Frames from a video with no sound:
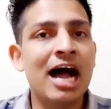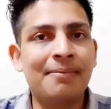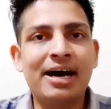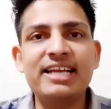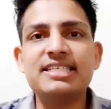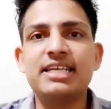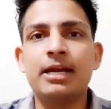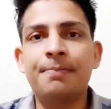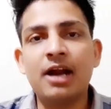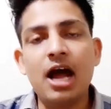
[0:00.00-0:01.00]
हमारे
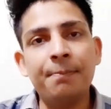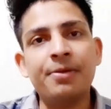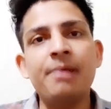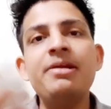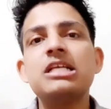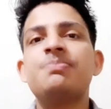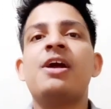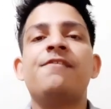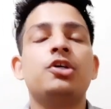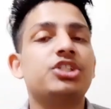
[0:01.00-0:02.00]
चैनल पर अपकमिंग
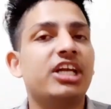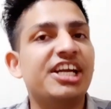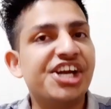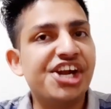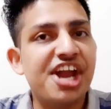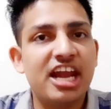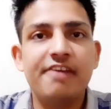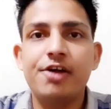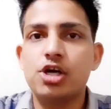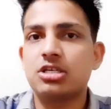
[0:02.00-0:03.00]
स्मार्टफोन से रिलेटेड
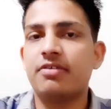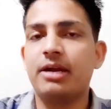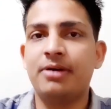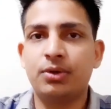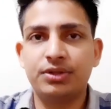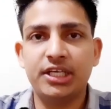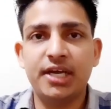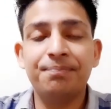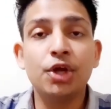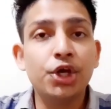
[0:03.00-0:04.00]
डेली वीडियोस अवेलेबल होती
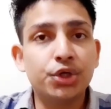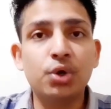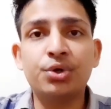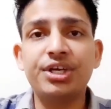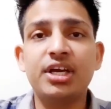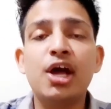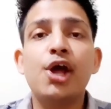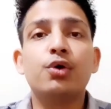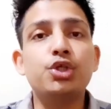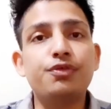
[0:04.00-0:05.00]
है क्योंकि
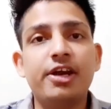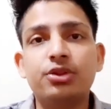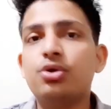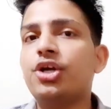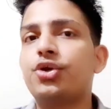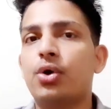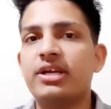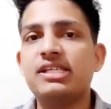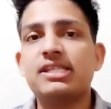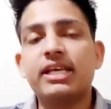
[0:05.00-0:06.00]
कुछ व्यक्तियों की
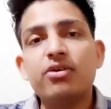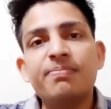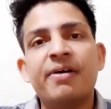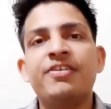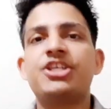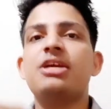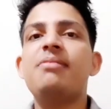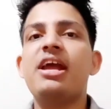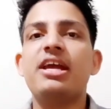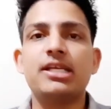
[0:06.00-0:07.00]
क्यूरियस थी कि वो भविष्य
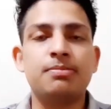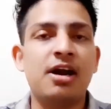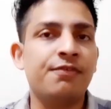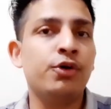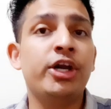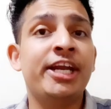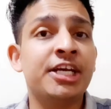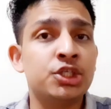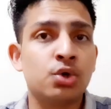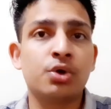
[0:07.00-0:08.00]
में स्मार्टफोन
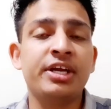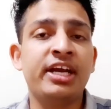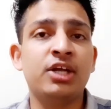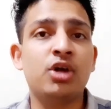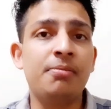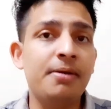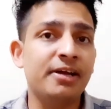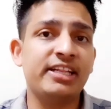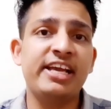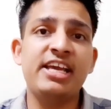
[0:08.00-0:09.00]
लेने के शौकीन है तो हमें
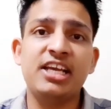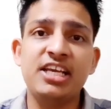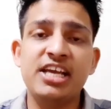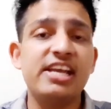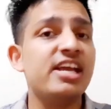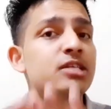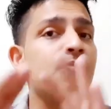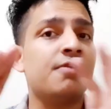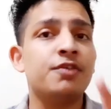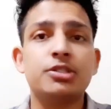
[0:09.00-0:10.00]
बताइए कि ये ये
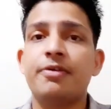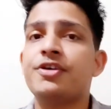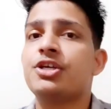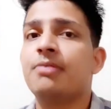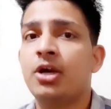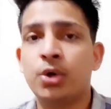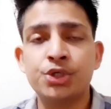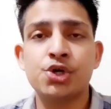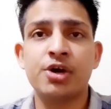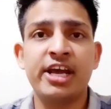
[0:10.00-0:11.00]
स्मार्टफोन भविष्य में
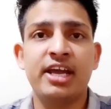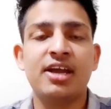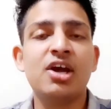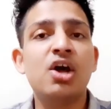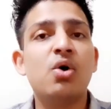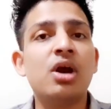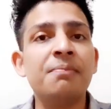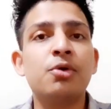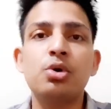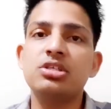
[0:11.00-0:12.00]
लॉन्च होंगे और
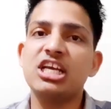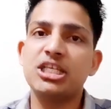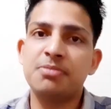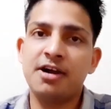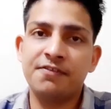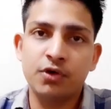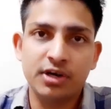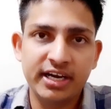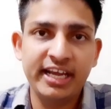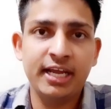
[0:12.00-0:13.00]
हम कौन सा
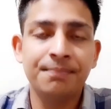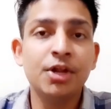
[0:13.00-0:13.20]
स्मार्टफोन लें